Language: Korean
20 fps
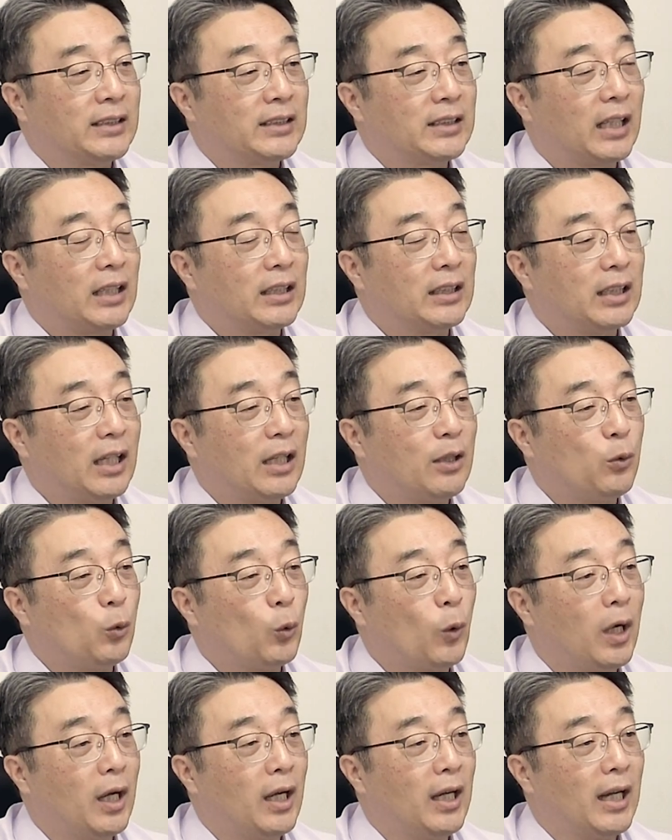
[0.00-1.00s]

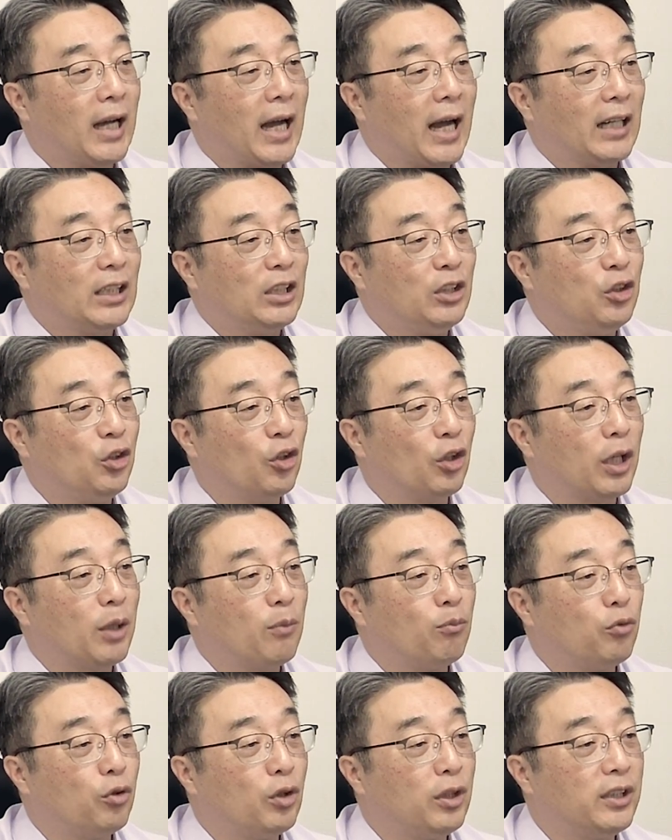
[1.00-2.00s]
사탄과
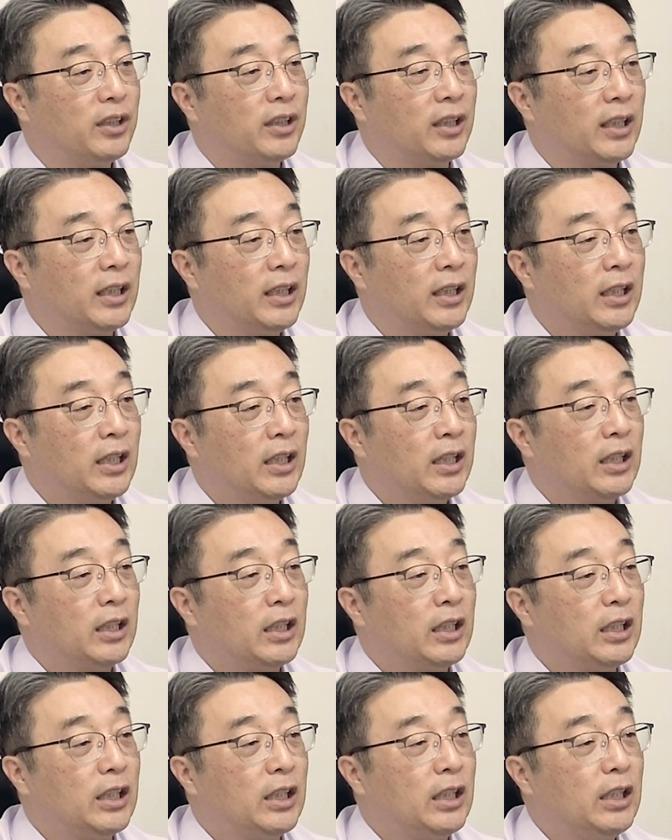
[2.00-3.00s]
악령의 무리들이
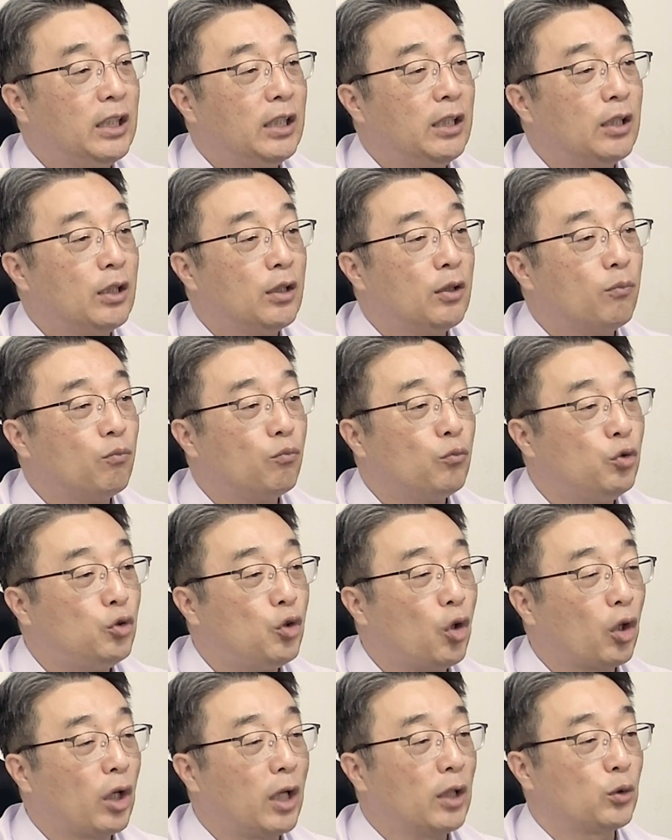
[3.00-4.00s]
이
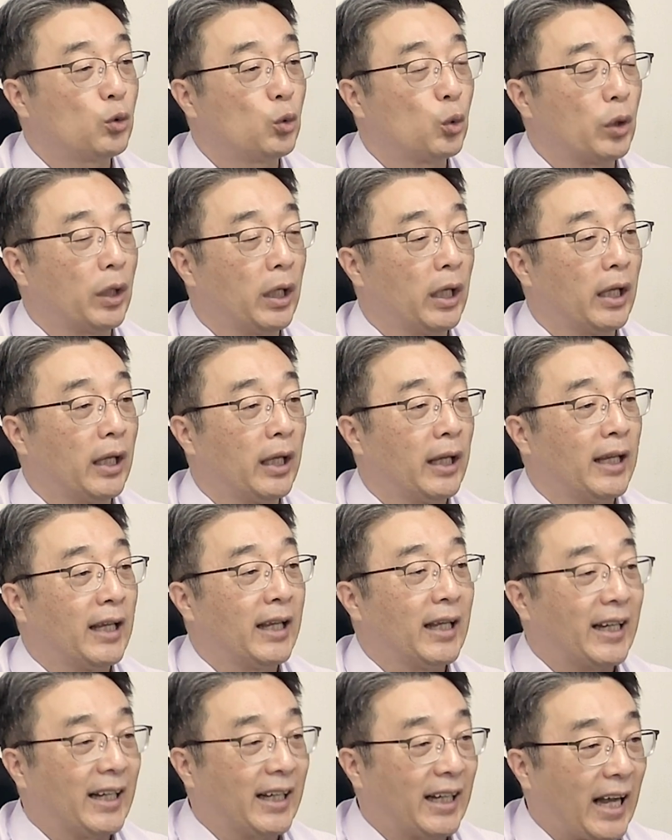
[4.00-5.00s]
무적행 속에
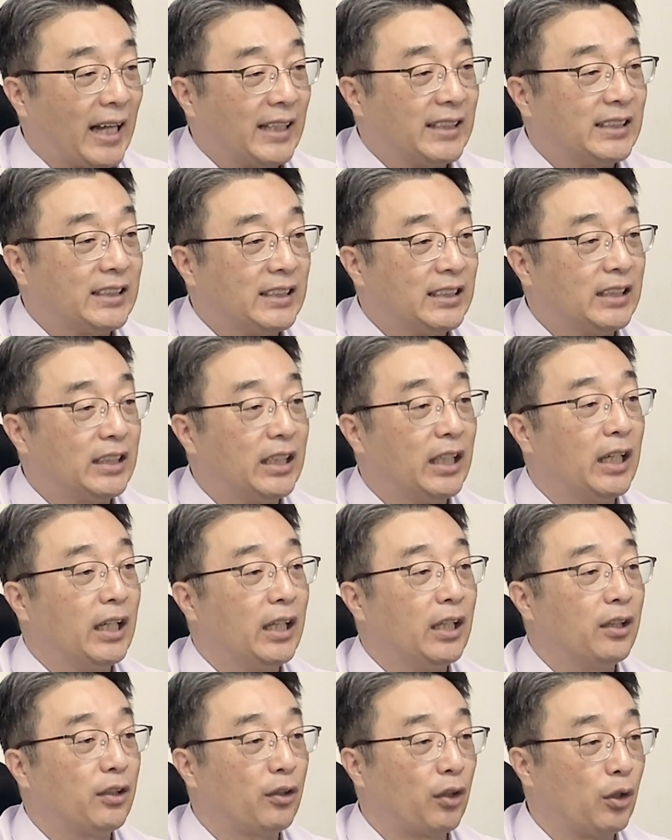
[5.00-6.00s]

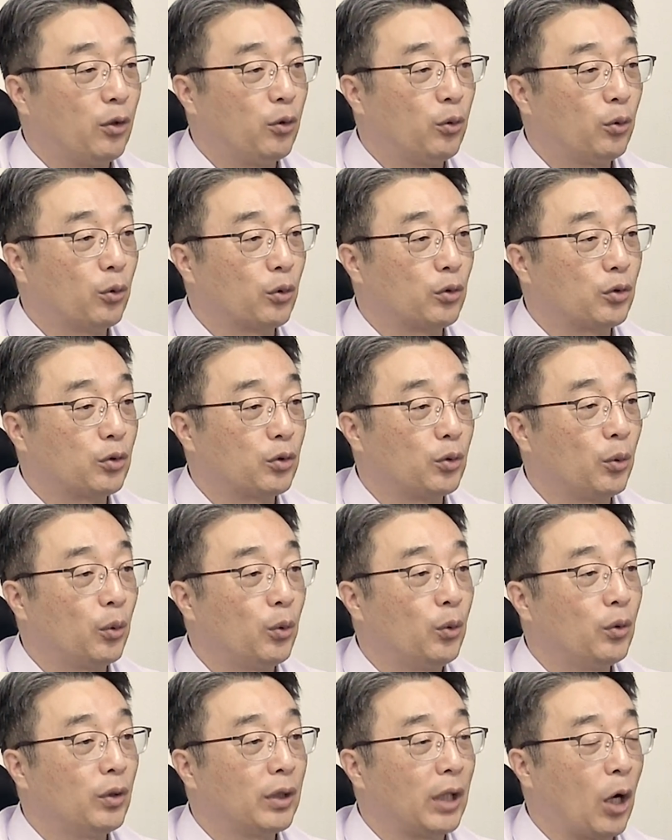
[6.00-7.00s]
갇히게 되는
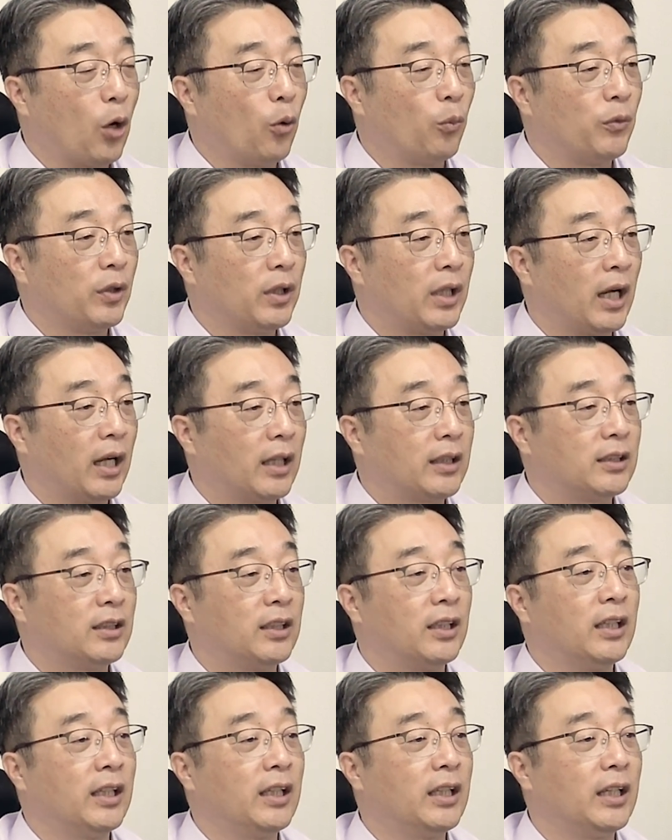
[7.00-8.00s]
것으로 나옵니다.
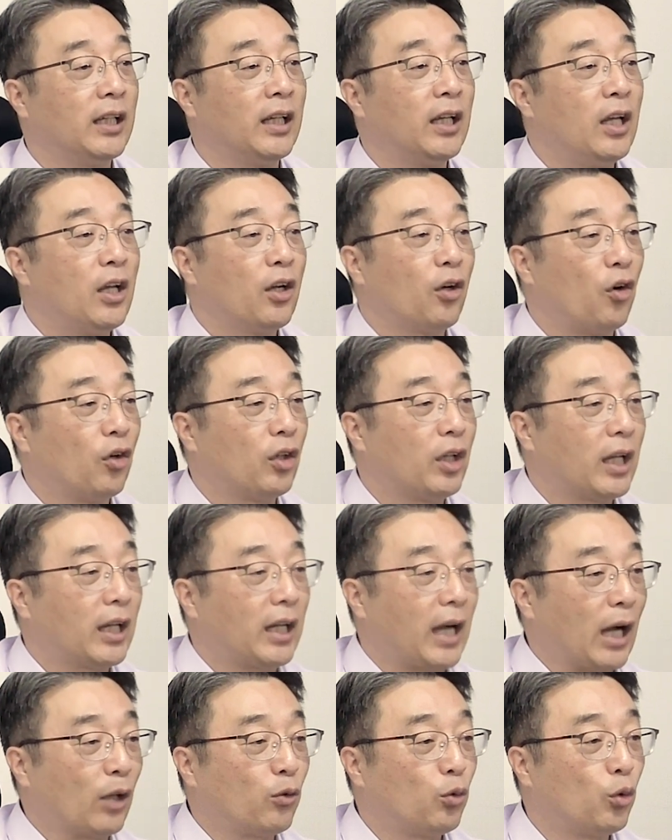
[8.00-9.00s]
그들이 거기에
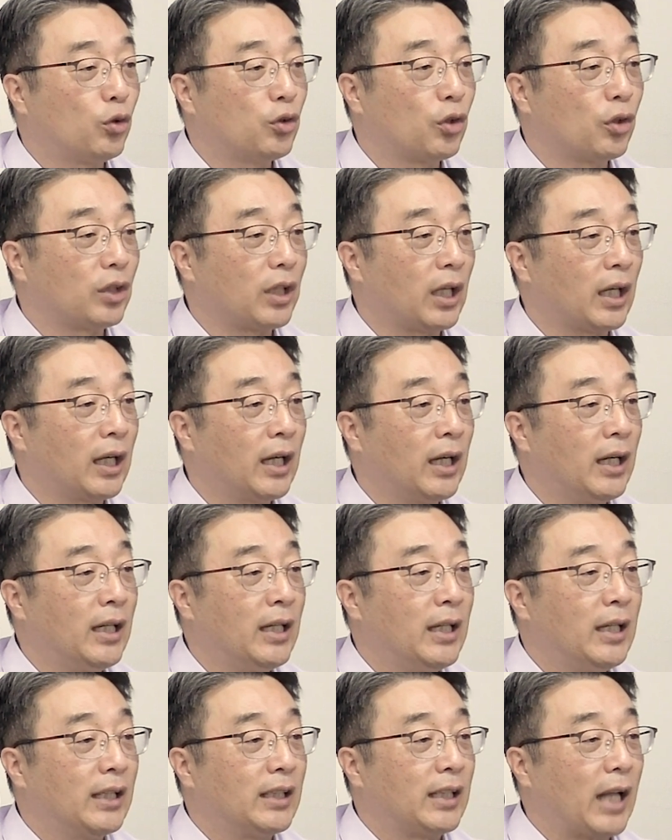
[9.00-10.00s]

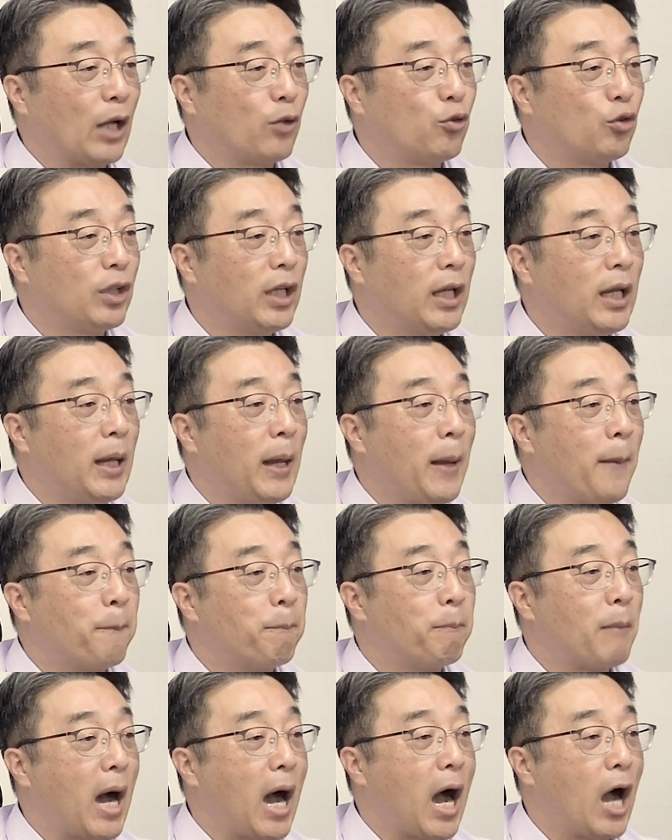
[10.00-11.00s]
가두어졌다가 나중에
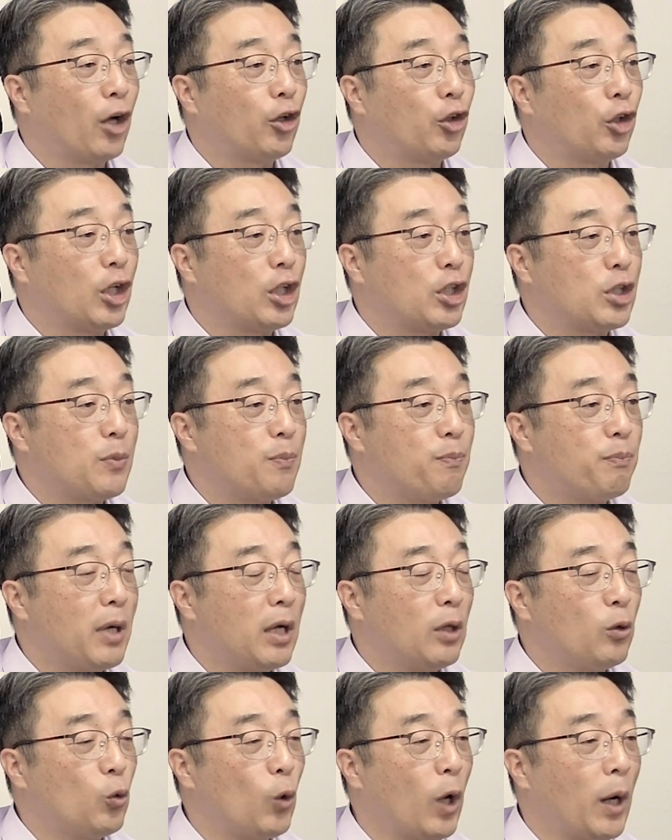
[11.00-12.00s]
마귀의
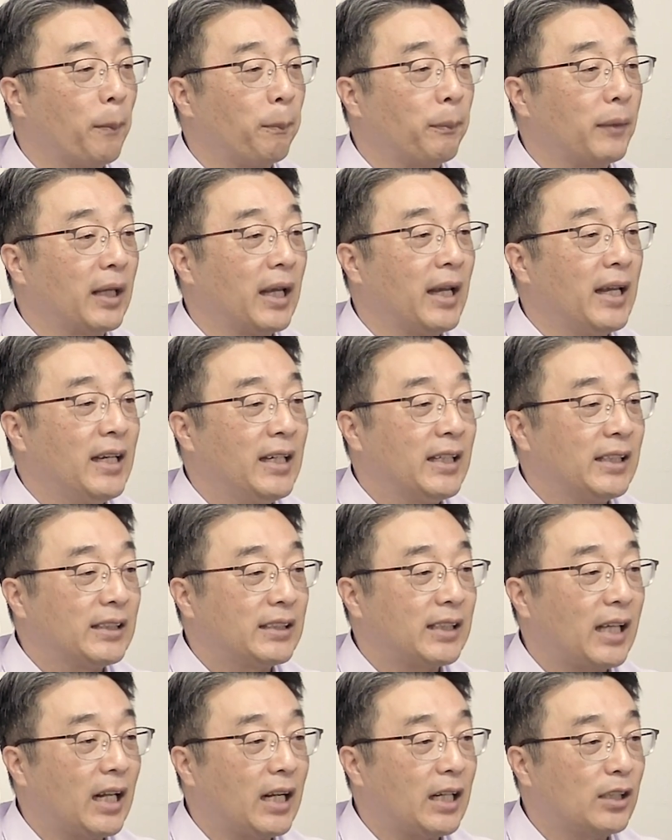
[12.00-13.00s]
심판과 함께
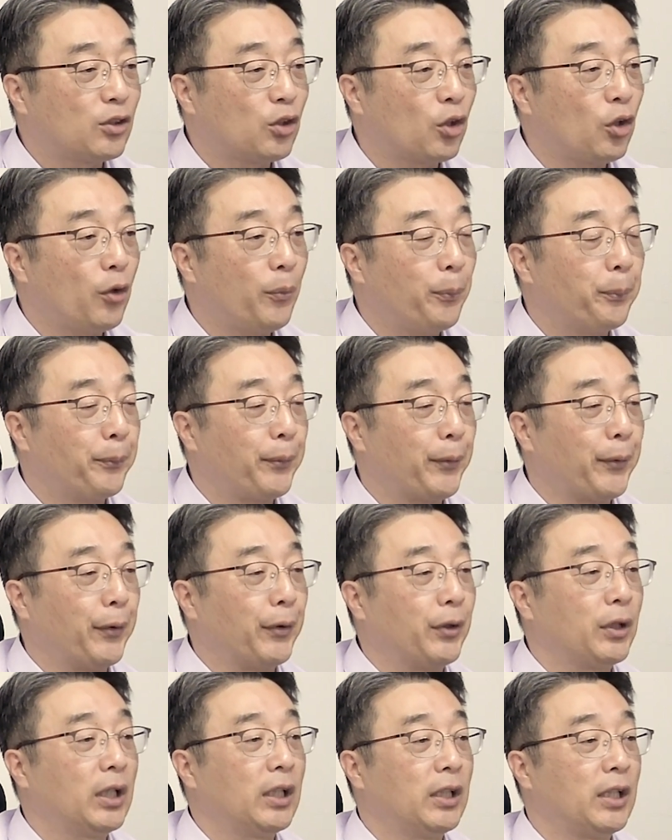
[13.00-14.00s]
사라져
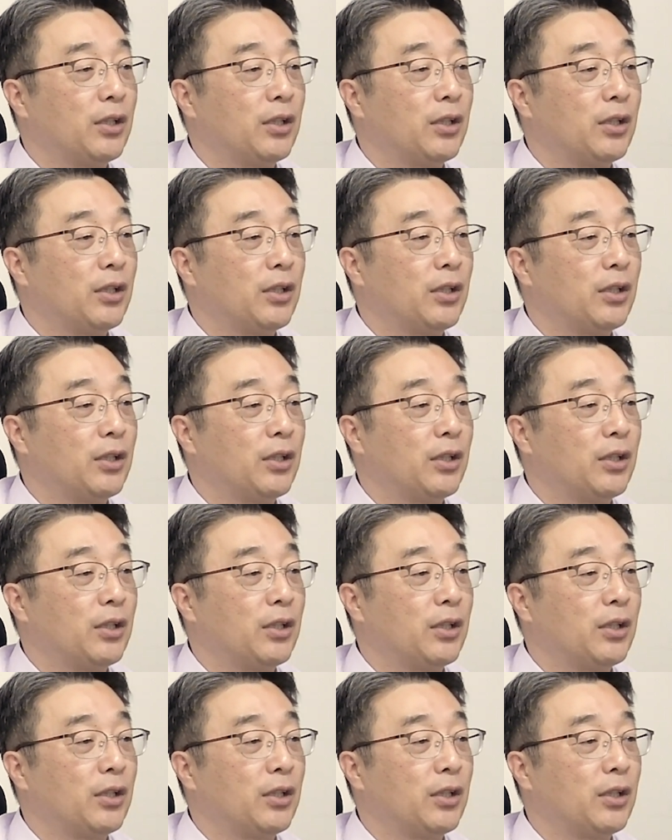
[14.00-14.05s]
버리게